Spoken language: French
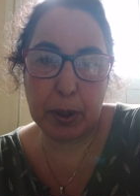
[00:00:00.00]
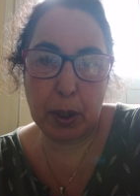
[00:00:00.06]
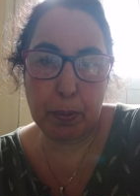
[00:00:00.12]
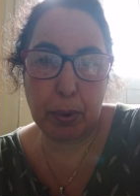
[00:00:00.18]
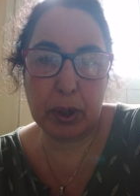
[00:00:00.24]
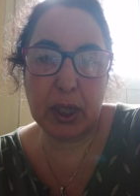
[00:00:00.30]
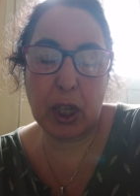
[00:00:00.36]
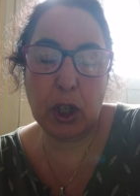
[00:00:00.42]
c'est
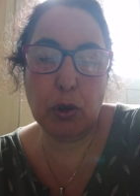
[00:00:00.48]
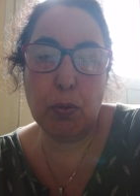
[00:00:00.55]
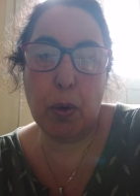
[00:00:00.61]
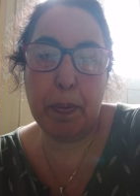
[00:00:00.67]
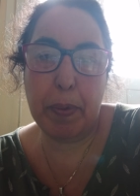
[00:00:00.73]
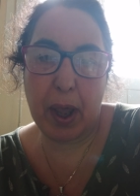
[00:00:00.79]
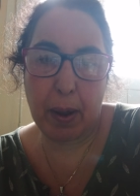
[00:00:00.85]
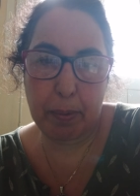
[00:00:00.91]
pour ça que je
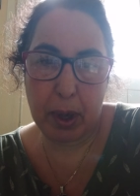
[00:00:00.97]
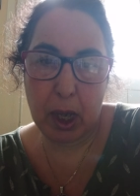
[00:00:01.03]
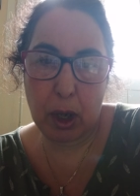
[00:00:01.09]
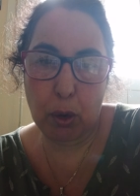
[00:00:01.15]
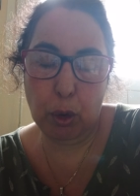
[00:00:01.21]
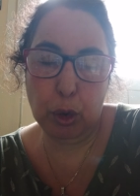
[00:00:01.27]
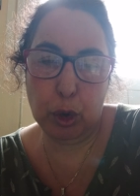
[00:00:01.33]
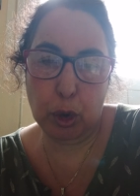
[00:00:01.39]
me
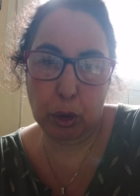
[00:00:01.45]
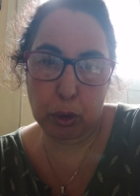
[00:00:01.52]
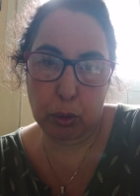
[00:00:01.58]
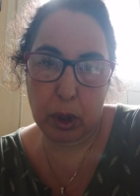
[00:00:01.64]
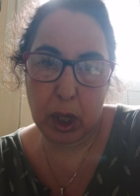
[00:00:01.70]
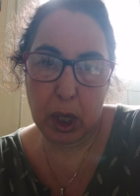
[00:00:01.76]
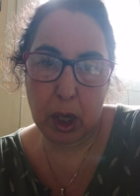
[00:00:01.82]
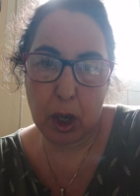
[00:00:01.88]
permets
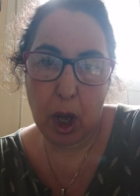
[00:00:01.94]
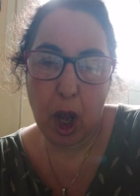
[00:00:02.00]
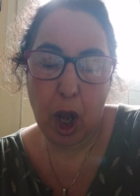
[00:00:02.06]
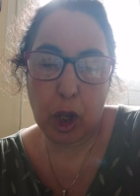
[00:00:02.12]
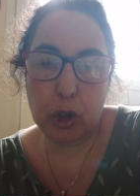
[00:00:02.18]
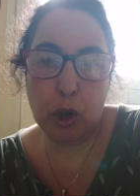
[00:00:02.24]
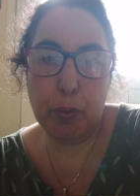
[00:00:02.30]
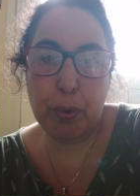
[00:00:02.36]
aujourd'hui
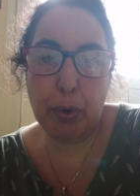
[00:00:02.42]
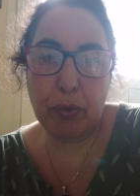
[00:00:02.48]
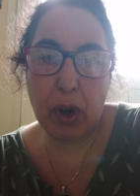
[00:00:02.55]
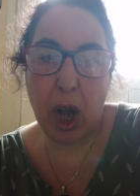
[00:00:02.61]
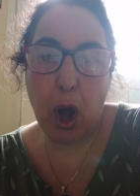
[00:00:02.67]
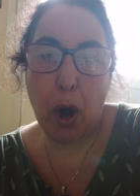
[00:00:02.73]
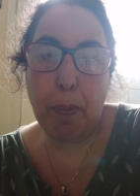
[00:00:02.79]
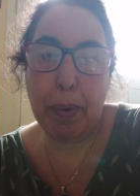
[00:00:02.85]
de
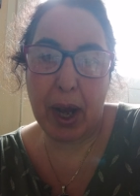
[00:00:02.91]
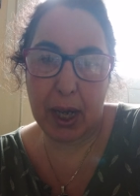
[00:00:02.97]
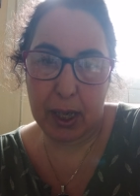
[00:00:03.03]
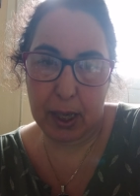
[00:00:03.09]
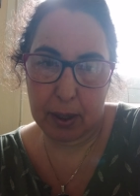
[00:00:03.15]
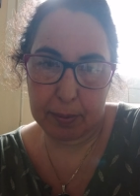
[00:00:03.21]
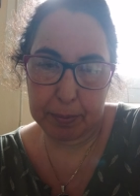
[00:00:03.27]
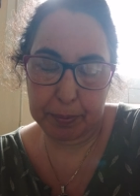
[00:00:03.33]
pouvoir en
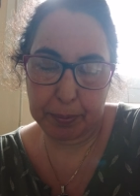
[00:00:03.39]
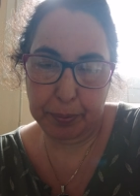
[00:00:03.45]
parler.